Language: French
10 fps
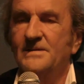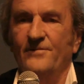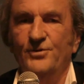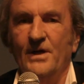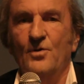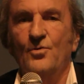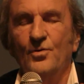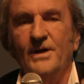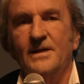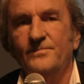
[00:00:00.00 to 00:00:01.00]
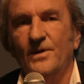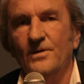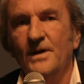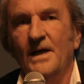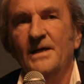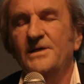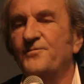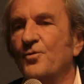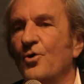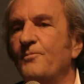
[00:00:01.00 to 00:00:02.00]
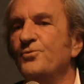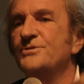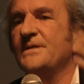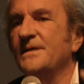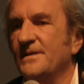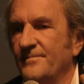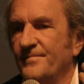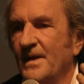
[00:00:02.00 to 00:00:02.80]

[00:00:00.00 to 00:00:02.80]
Ça veut dire que concrètement, il faut repousser